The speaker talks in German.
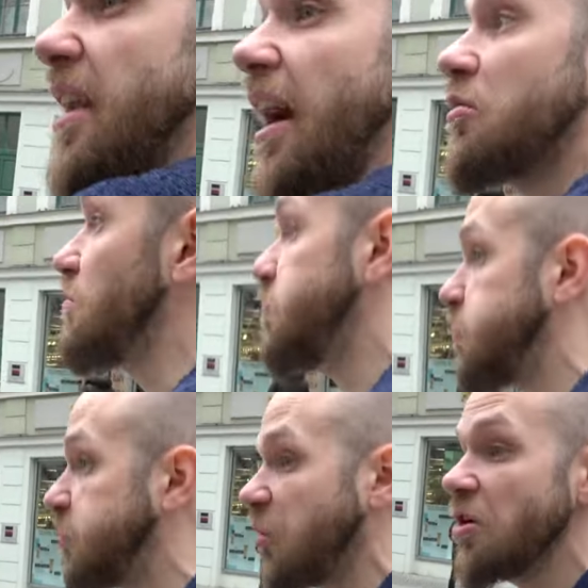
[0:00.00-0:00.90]
Ja.
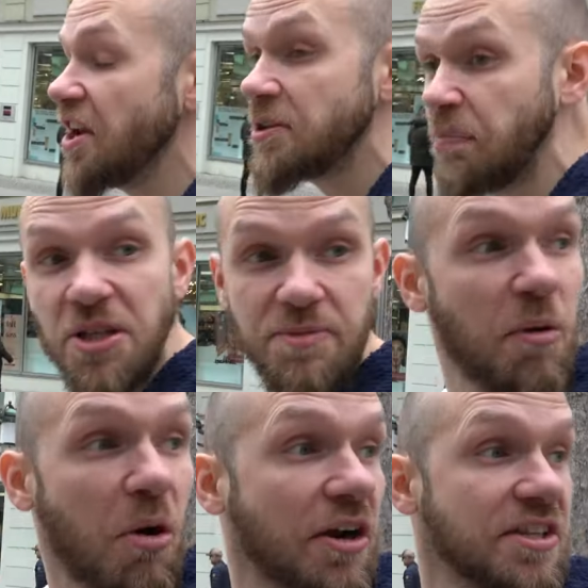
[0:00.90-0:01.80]
Und ich putze mir
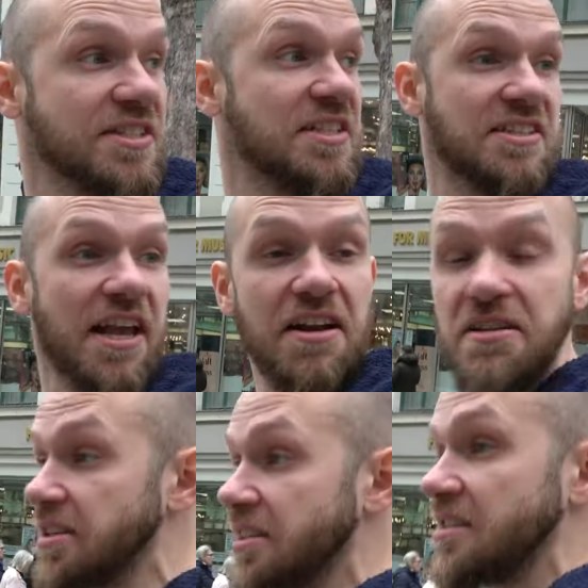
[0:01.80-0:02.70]
morgens die Zähne,
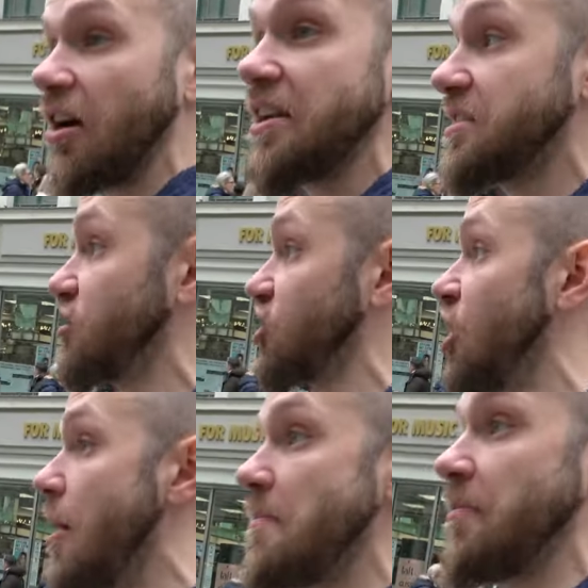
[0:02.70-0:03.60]
es ist doch nicht
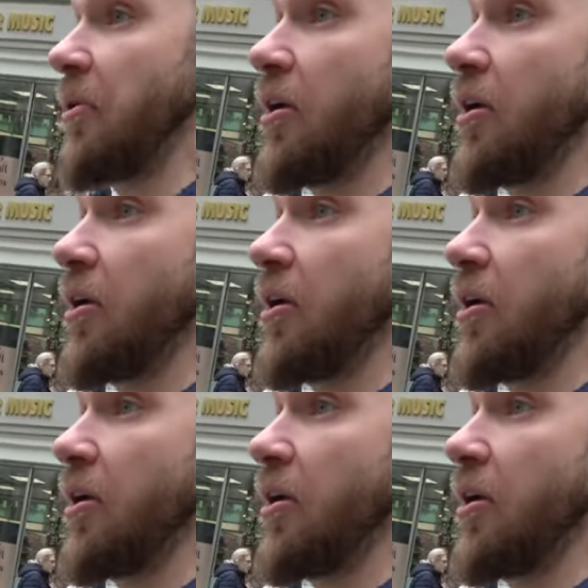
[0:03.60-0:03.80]
schlimm.